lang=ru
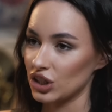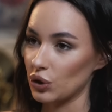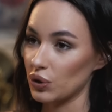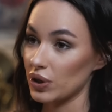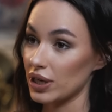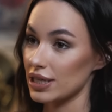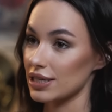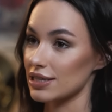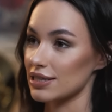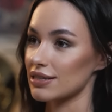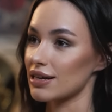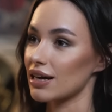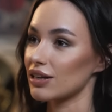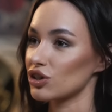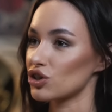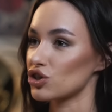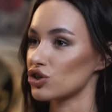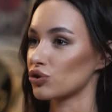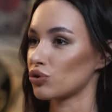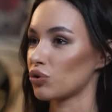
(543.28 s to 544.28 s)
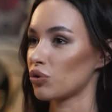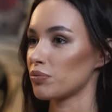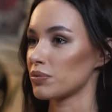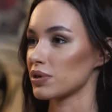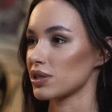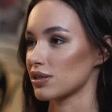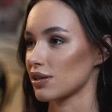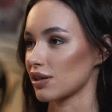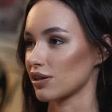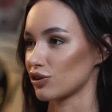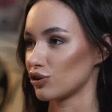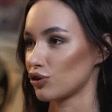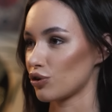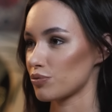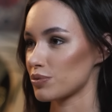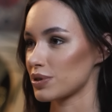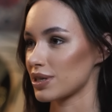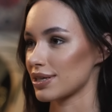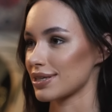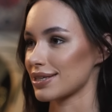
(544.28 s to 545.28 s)
Но я не знала, что мы
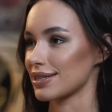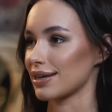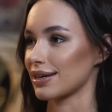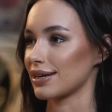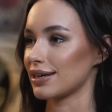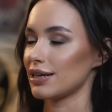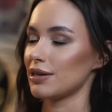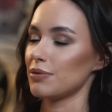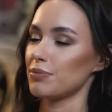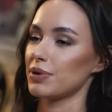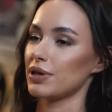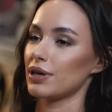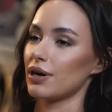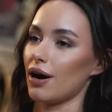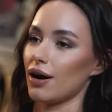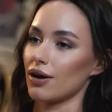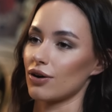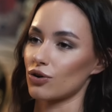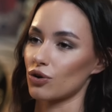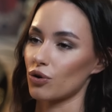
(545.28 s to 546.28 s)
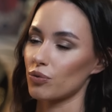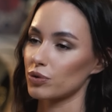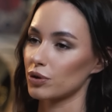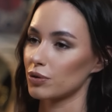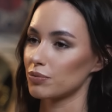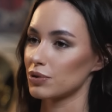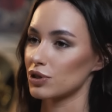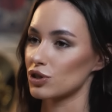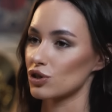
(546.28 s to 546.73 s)
столкнемся с такими огромными